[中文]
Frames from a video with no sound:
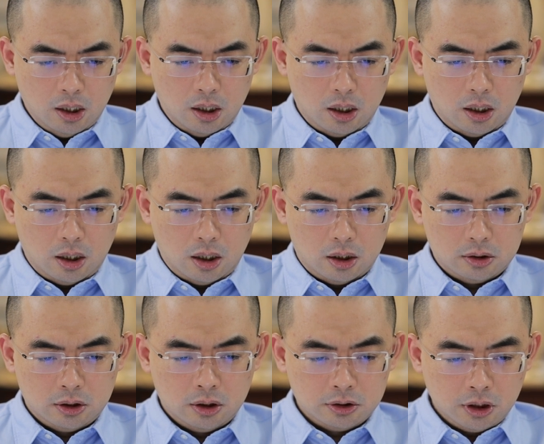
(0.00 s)
呃，
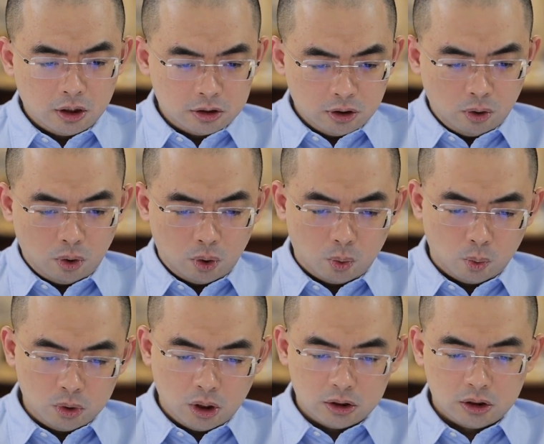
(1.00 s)
这个这个姓胡的